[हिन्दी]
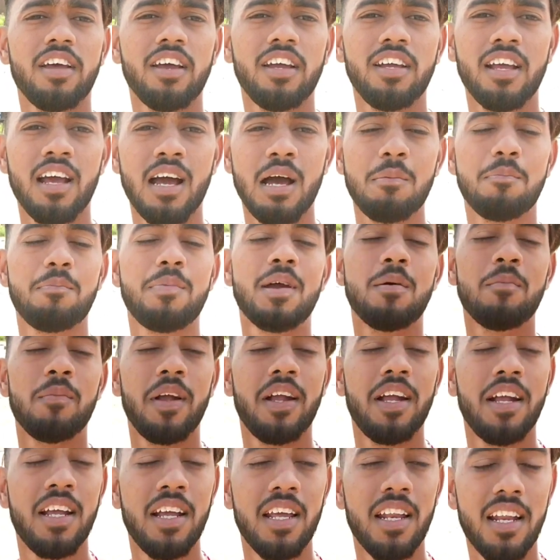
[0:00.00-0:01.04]
है यहाँ पे हम
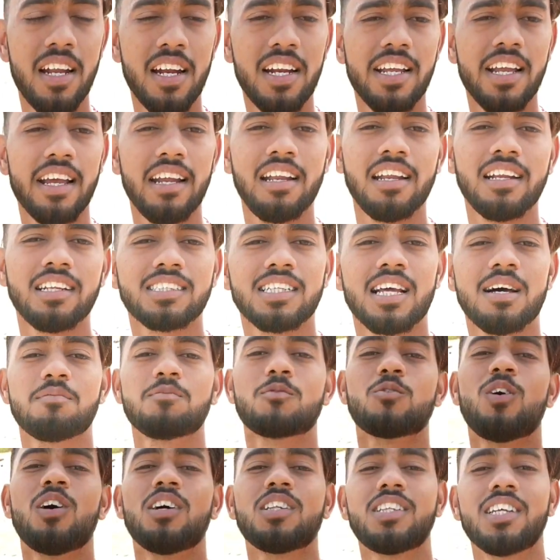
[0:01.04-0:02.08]
क्रिकेट खेलने के शाम
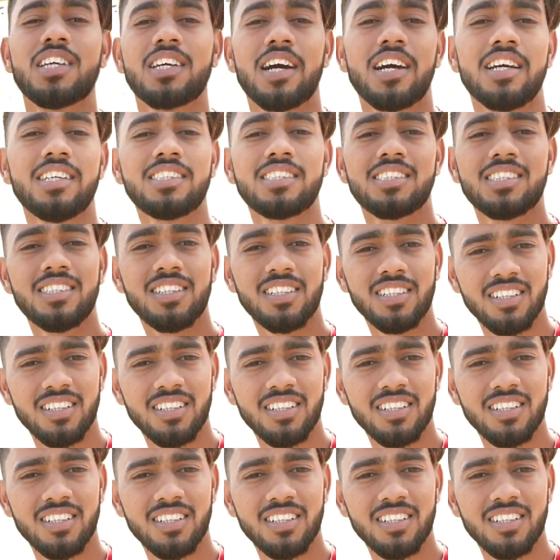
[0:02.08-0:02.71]
को आते हैं गाइस